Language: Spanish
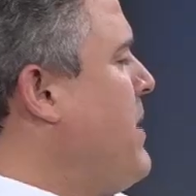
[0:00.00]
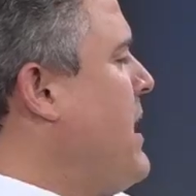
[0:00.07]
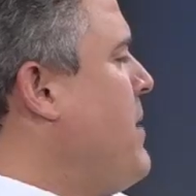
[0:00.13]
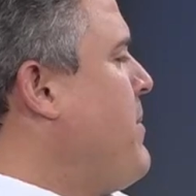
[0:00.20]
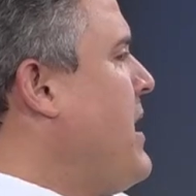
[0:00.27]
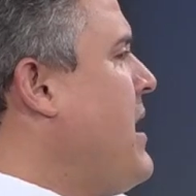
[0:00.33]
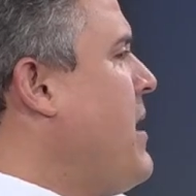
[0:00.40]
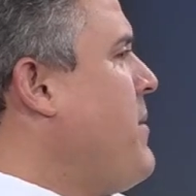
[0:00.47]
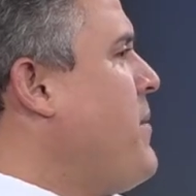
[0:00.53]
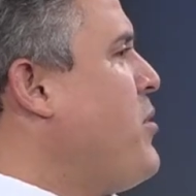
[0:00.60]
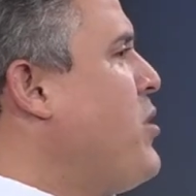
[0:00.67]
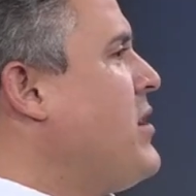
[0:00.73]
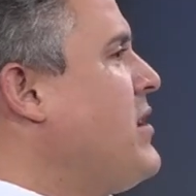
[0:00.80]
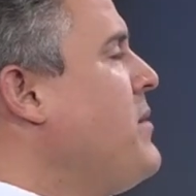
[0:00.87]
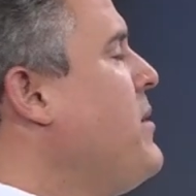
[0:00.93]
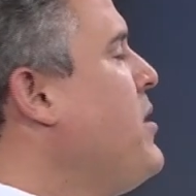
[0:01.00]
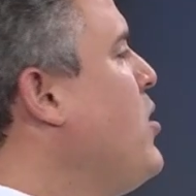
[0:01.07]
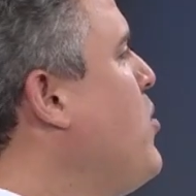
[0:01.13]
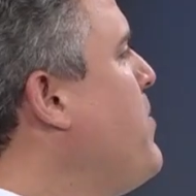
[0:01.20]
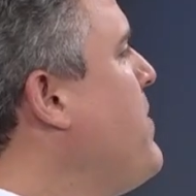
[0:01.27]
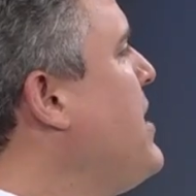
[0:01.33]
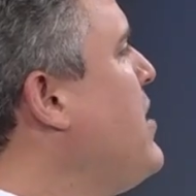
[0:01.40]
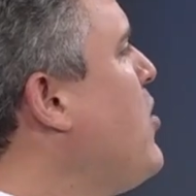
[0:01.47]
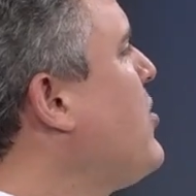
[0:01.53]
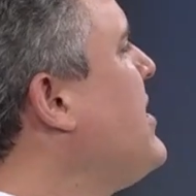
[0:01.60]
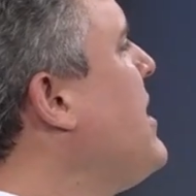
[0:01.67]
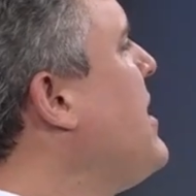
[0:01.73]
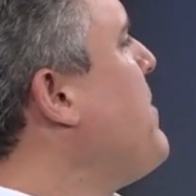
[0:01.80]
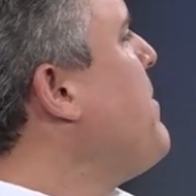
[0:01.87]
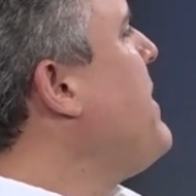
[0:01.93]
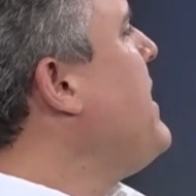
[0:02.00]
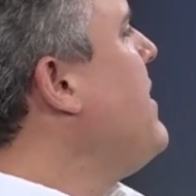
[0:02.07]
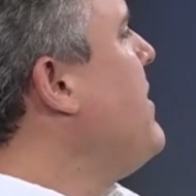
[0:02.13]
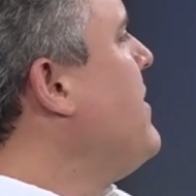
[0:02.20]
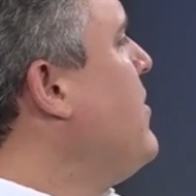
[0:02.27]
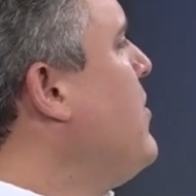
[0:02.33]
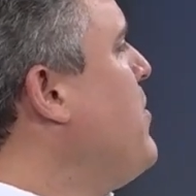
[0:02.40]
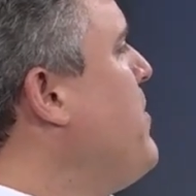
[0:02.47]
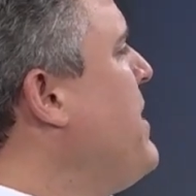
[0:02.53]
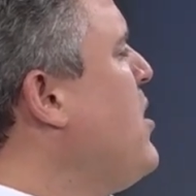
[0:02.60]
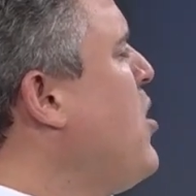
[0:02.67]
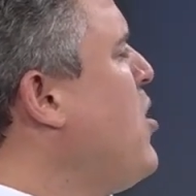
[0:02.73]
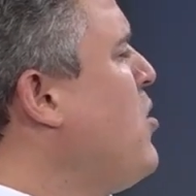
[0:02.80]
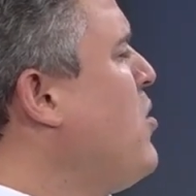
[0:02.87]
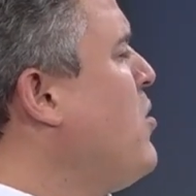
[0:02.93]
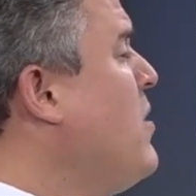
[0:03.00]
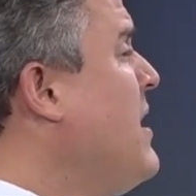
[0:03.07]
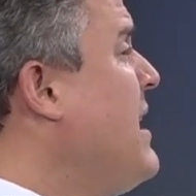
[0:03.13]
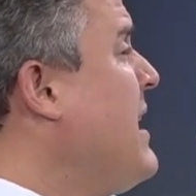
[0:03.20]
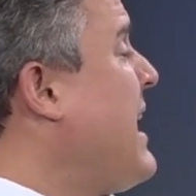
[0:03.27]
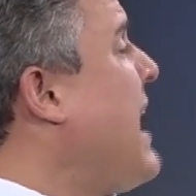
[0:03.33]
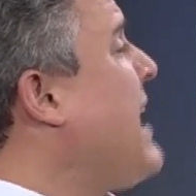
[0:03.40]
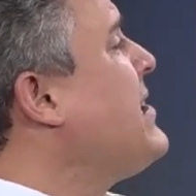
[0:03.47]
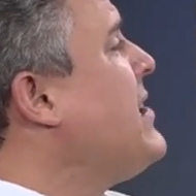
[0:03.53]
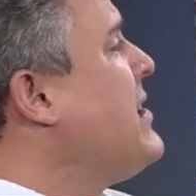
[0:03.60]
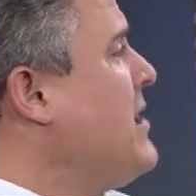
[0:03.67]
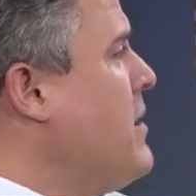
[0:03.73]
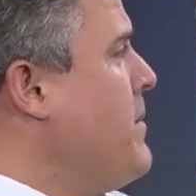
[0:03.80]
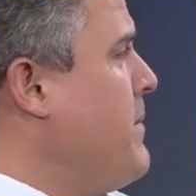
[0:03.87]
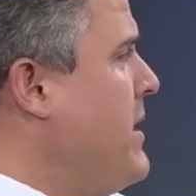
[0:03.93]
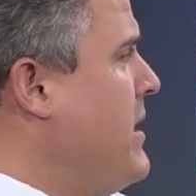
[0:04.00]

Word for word: el país habíamos recibido un millón cien mil, un millón casi cien mil,